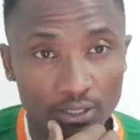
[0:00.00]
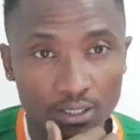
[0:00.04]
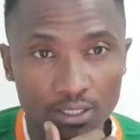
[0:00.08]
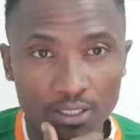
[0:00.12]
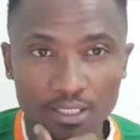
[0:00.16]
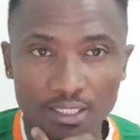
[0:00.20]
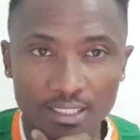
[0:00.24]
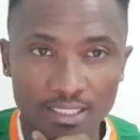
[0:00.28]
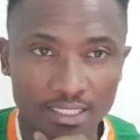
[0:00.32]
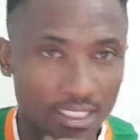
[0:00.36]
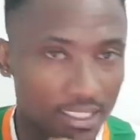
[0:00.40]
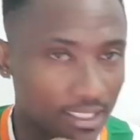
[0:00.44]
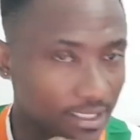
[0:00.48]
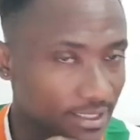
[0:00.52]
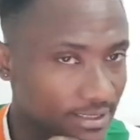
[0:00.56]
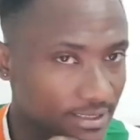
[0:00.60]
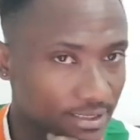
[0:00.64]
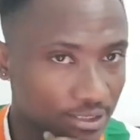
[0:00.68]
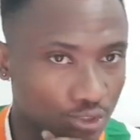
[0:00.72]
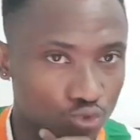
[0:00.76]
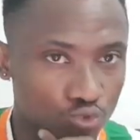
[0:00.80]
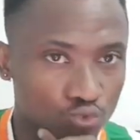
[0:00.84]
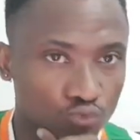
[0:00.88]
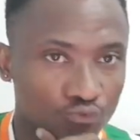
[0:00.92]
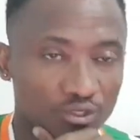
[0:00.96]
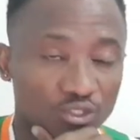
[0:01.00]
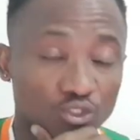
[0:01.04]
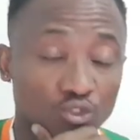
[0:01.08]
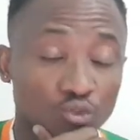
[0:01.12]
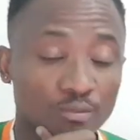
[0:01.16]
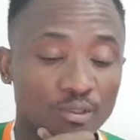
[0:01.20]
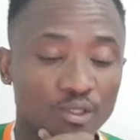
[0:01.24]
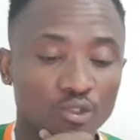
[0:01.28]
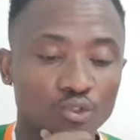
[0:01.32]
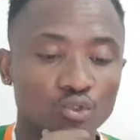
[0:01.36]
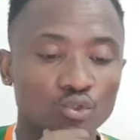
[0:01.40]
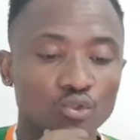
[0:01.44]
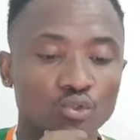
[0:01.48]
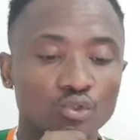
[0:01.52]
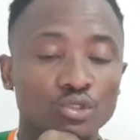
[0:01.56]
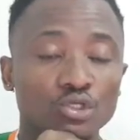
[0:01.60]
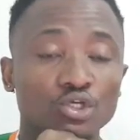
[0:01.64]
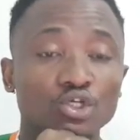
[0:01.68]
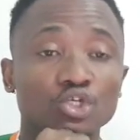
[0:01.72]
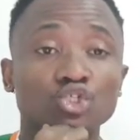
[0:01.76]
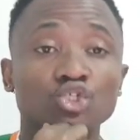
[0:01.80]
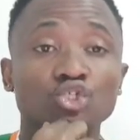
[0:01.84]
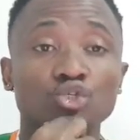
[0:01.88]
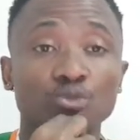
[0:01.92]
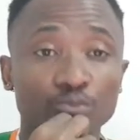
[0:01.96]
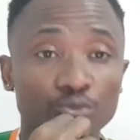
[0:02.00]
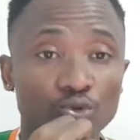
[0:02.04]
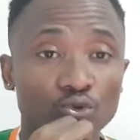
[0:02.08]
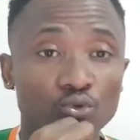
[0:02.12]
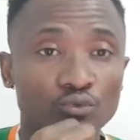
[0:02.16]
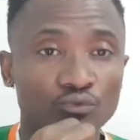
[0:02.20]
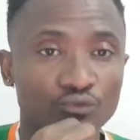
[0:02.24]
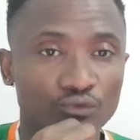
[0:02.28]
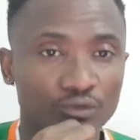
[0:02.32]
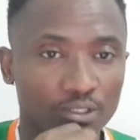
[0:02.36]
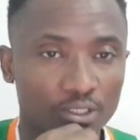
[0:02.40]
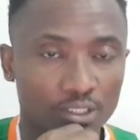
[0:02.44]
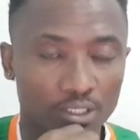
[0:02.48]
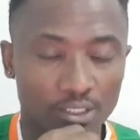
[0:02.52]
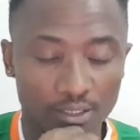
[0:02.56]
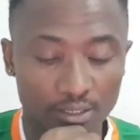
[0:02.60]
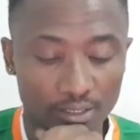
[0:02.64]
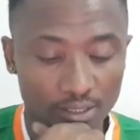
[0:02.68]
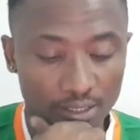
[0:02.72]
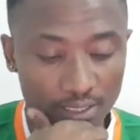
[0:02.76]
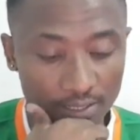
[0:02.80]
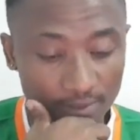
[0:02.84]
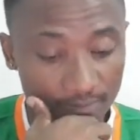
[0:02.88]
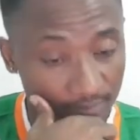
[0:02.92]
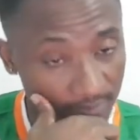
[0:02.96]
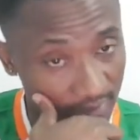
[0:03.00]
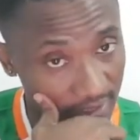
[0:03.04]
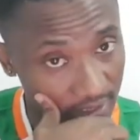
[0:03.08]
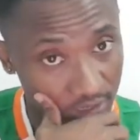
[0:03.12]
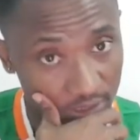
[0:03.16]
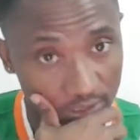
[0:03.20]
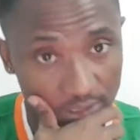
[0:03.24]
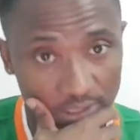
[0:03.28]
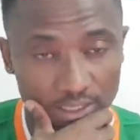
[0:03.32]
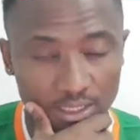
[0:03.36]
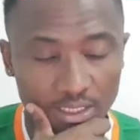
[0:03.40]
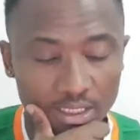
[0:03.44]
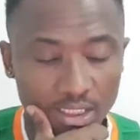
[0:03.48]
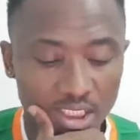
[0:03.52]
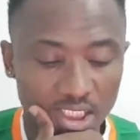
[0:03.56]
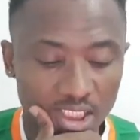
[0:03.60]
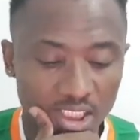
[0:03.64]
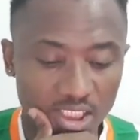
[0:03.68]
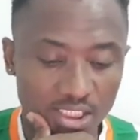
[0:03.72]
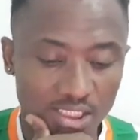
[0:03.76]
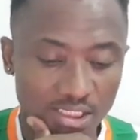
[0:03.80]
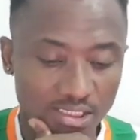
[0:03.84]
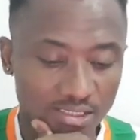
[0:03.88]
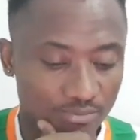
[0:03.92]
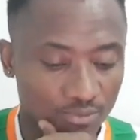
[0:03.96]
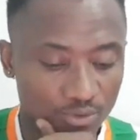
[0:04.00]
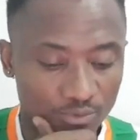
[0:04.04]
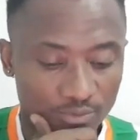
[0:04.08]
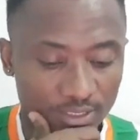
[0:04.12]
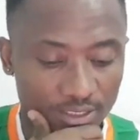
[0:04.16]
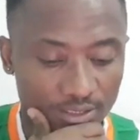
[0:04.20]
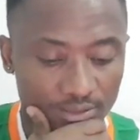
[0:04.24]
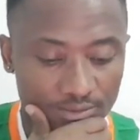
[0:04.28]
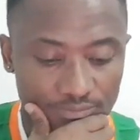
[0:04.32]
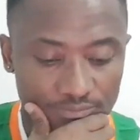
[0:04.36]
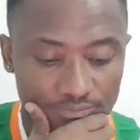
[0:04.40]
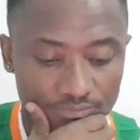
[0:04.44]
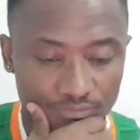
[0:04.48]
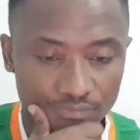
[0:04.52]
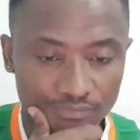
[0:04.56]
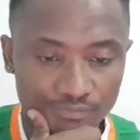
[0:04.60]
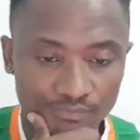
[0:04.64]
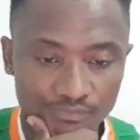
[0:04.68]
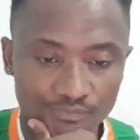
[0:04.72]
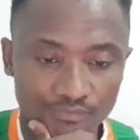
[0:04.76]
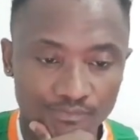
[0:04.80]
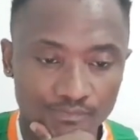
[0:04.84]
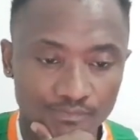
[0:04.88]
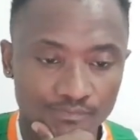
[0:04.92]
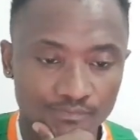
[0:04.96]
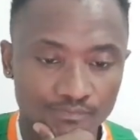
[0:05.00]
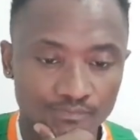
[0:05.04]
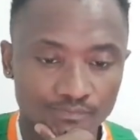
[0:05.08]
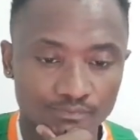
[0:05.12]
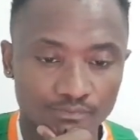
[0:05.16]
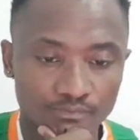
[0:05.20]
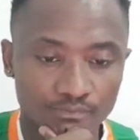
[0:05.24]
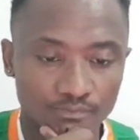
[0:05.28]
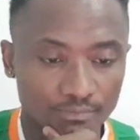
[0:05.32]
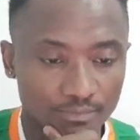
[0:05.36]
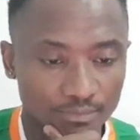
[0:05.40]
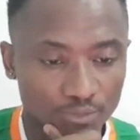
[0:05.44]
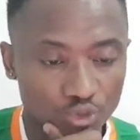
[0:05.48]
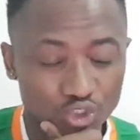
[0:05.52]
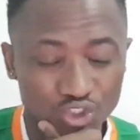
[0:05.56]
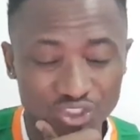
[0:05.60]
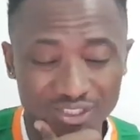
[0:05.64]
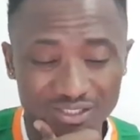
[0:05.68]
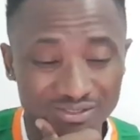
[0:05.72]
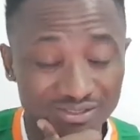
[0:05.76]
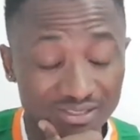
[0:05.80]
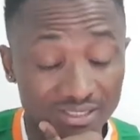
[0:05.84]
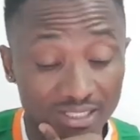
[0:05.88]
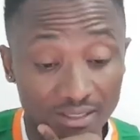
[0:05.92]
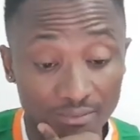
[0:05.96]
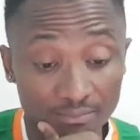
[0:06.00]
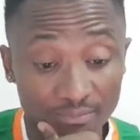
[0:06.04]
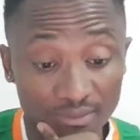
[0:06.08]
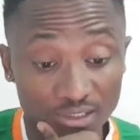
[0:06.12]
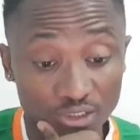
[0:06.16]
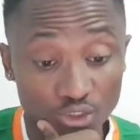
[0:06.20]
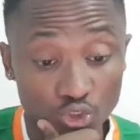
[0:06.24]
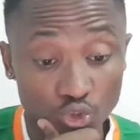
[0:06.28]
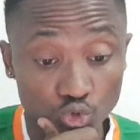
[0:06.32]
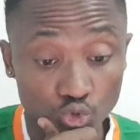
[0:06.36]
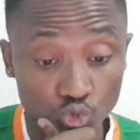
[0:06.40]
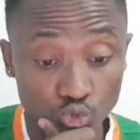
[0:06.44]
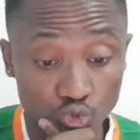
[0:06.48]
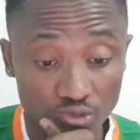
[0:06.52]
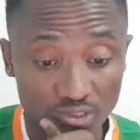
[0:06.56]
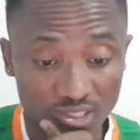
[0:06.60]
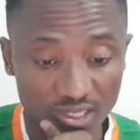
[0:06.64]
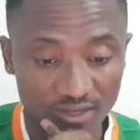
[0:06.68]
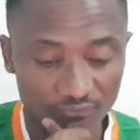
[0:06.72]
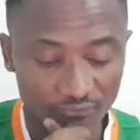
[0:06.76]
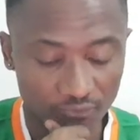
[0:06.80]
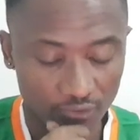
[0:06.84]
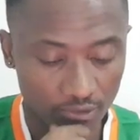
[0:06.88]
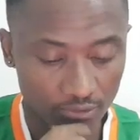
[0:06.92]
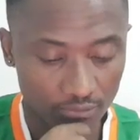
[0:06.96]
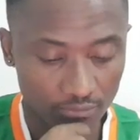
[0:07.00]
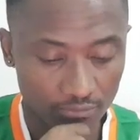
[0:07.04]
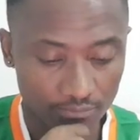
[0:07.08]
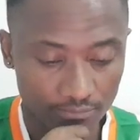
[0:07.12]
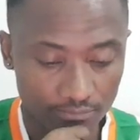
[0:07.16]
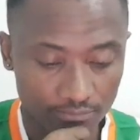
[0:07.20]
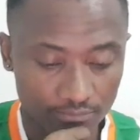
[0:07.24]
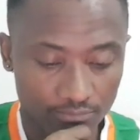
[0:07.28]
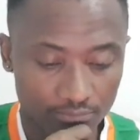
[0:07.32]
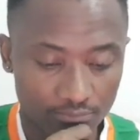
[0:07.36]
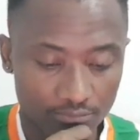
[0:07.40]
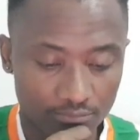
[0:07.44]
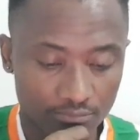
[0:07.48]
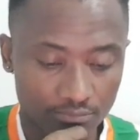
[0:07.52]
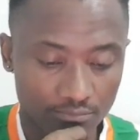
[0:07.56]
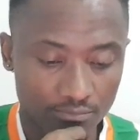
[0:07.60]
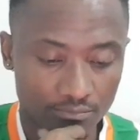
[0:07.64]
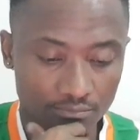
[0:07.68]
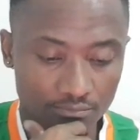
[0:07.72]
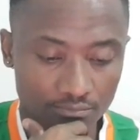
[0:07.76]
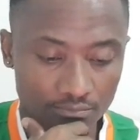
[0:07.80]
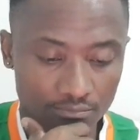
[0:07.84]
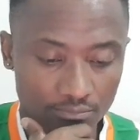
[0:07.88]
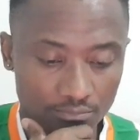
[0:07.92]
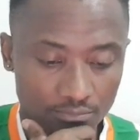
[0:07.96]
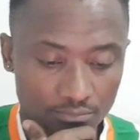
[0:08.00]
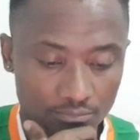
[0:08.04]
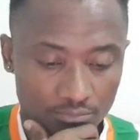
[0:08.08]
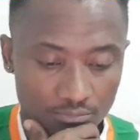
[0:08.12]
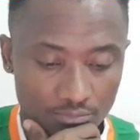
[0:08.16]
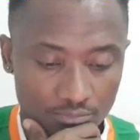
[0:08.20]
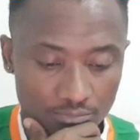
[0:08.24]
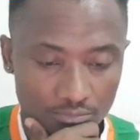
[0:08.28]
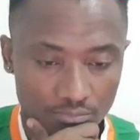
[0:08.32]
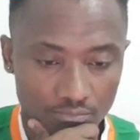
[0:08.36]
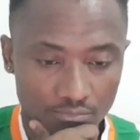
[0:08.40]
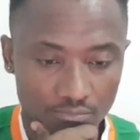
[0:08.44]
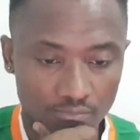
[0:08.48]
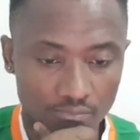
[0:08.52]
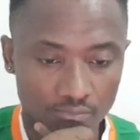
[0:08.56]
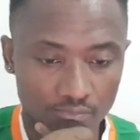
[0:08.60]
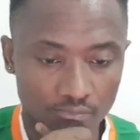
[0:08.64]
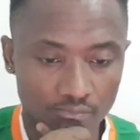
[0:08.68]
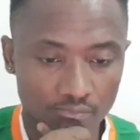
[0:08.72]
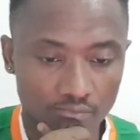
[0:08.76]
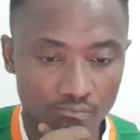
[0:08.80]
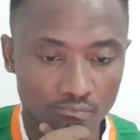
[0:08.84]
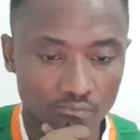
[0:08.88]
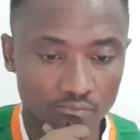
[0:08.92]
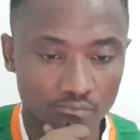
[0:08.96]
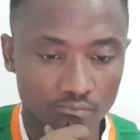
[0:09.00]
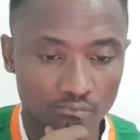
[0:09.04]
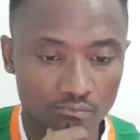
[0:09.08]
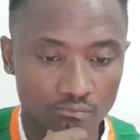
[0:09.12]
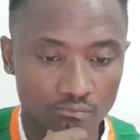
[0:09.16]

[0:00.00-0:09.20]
à la stratégie qui avait été arrêté, Et je salue tout particulièrement les chefs religieux maliens